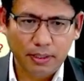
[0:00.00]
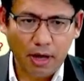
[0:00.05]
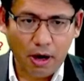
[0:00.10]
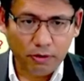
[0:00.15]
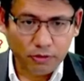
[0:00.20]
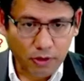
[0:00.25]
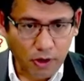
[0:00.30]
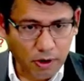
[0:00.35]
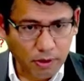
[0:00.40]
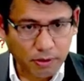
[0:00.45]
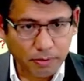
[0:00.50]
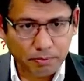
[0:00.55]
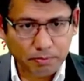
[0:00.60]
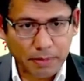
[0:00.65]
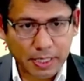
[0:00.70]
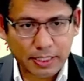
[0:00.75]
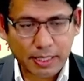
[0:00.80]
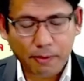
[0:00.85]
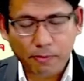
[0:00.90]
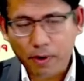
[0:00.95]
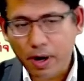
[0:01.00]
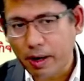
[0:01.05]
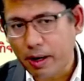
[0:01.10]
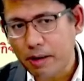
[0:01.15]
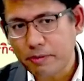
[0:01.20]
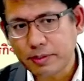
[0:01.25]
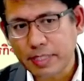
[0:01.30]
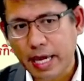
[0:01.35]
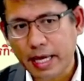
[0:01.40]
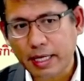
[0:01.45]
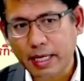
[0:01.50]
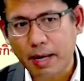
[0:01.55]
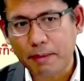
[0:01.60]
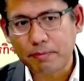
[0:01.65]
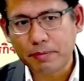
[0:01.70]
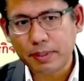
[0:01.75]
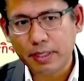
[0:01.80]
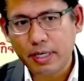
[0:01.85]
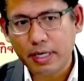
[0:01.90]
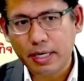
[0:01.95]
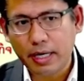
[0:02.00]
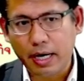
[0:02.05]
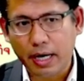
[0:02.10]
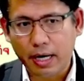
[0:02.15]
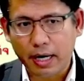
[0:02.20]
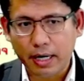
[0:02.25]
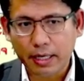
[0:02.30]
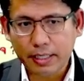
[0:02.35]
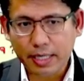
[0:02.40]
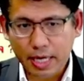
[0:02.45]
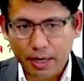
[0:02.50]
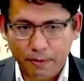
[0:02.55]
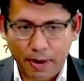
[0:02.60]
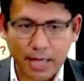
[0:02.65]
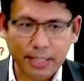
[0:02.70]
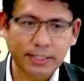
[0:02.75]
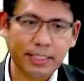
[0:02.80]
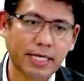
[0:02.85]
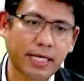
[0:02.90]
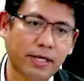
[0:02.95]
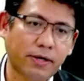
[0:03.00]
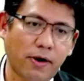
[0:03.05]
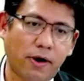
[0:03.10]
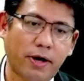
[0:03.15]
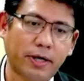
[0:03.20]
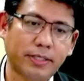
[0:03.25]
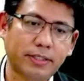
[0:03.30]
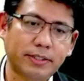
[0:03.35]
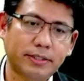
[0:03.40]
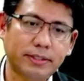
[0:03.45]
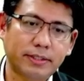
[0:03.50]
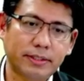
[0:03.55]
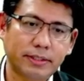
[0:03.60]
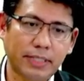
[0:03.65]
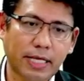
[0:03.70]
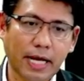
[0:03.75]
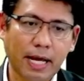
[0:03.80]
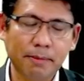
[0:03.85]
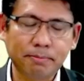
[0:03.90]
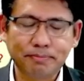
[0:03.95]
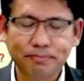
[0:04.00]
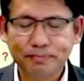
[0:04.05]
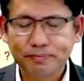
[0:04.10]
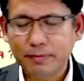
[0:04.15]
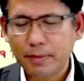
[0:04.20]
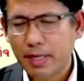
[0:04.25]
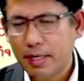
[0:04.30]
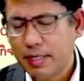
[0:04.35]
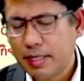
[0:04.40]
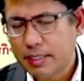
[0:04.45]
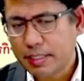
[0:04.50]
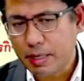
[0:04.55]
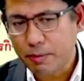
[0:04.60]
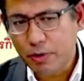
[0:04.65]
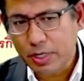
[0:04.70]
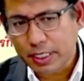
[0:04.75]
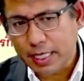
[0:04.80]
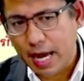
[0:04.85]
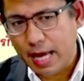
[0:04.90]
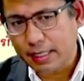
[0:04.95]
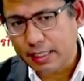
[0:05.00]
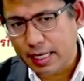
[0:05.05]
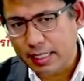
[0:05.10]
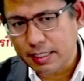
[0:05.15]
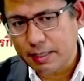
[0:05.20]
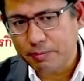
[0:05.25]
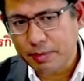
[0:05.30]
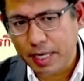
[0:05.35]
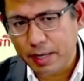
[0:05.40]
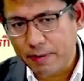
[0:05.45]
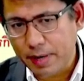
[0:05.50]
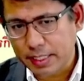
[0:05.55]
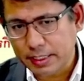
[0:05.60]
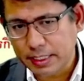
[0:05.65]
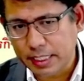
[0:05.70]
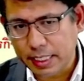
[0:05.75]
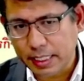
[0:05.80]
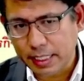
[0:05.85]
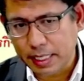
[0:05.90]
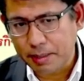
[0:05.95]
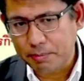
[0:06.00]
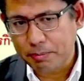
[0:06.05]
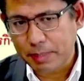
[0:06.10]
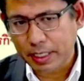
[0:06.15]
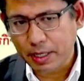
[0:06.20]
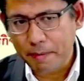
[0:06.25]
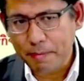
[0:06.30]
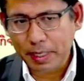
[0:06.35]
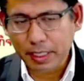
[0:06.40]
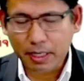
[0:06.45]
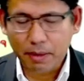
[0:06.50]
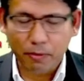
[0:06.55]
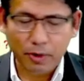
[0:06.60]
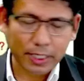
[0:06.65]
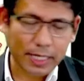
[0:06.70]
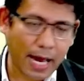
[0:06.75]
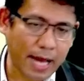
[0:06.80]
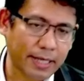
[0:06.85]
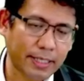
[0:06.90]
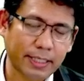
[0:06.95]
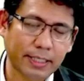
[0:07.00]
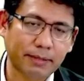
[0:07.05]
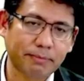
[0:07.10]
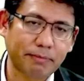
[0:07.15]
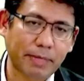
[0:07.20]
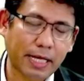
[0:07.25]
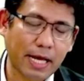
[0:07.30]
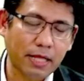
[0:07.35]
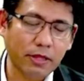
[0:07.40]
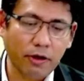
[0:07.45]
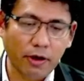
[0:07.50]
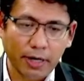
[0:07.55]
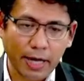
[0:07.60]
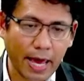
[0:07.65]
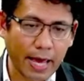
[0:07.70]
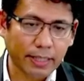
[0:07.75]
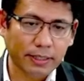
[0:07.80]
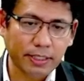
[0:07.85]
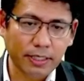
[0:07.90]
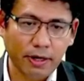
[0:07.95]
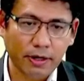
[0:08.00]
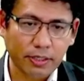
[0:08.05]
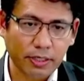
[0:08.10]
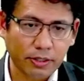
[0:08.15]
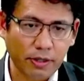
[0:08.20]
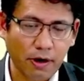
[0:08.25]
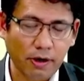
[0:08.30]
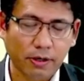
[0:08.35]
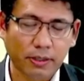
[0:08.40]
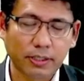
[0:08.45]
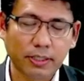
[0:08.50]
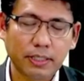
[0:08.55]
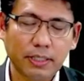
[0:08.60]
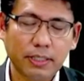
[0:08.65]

เราต้องมาทำความเข้าใจกับ KYC ก่อนนะครับกระบวนการทำ KYC เนี่ยมันก็เป็นกระบวนการหนึ่งเป็นขั้นตอนแรกที่เราจะต้อง